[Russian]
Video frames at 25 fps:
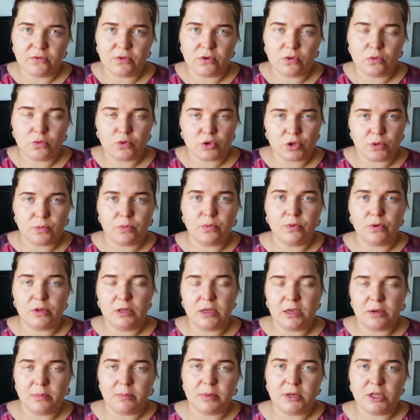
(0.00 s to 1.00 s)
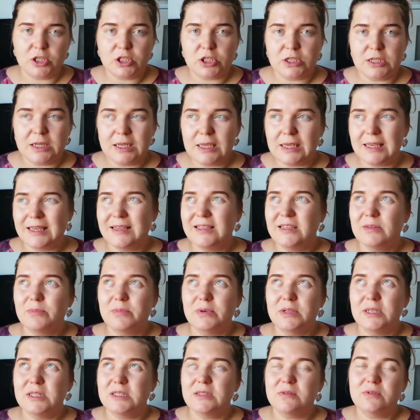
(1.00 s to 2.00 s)
в уже более большие, и они
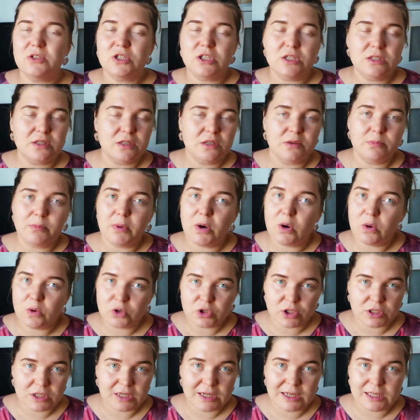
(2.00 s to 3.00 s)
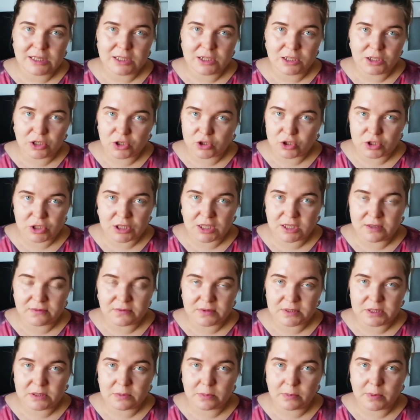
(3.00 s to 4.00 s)
были совершенно не похожи на аллергические
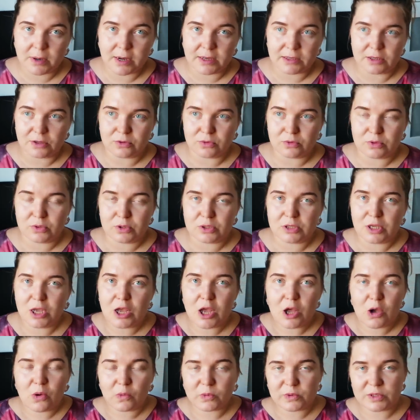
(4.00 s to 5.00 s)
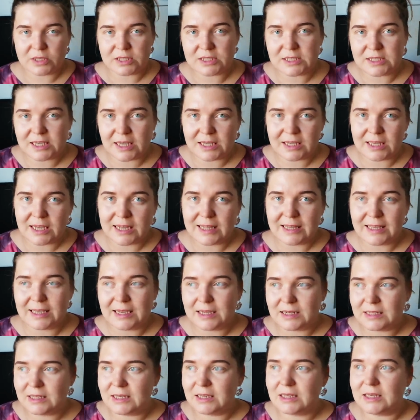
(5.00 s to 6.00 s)
высыпания. То есть у нас все не
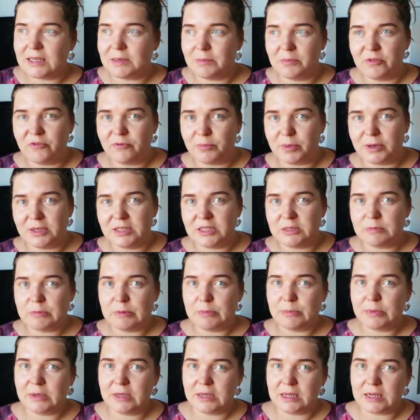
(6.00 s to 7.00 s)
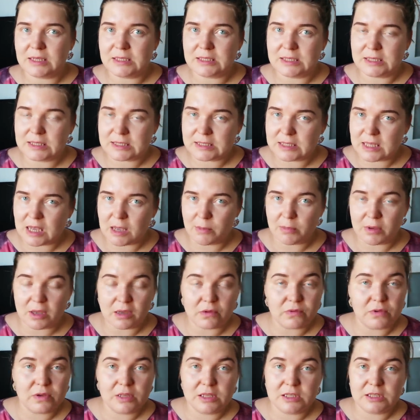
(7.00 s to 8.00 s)
аллергики, мы в принципе прекрасно знаем,
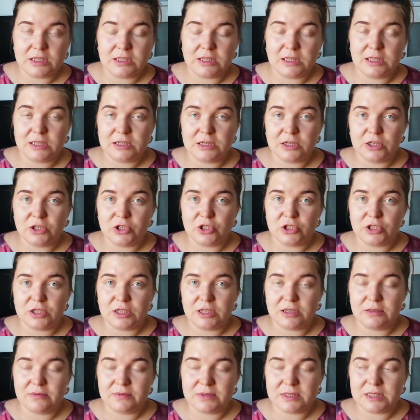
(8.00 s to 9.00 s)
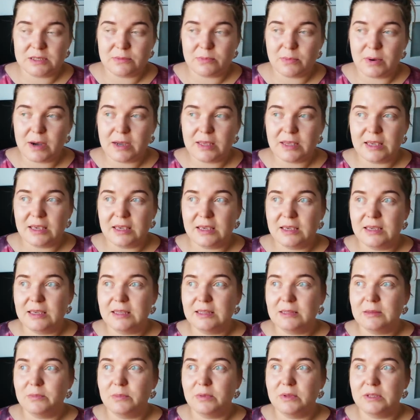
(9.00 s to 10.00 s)
как выглядят аллергические высыпания, и
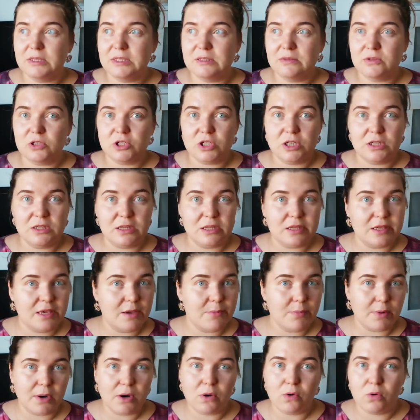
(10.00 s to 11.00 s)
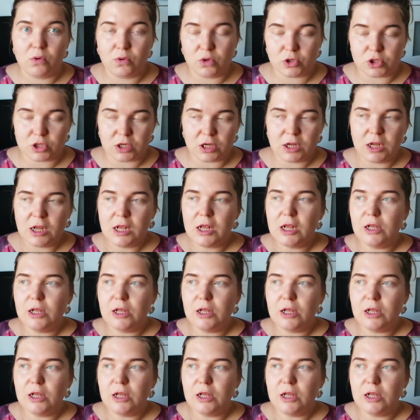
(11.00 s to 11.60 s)
это было совершенно не похоже.